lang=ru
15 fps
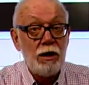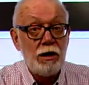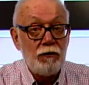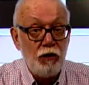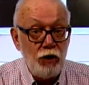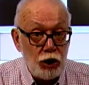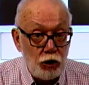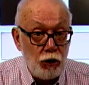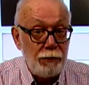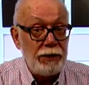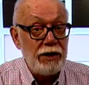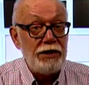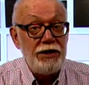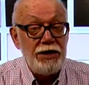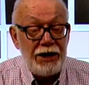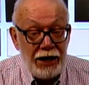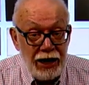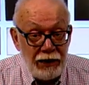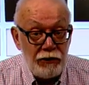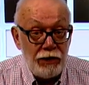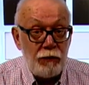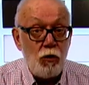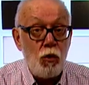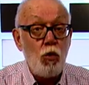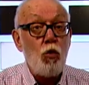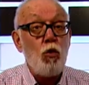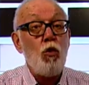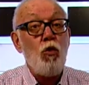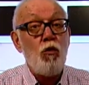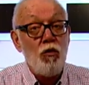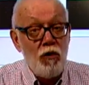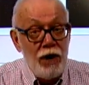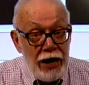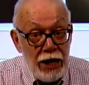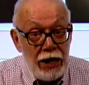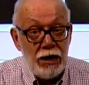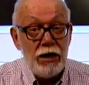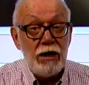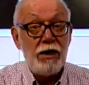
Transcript: вырубка деревьев, увы,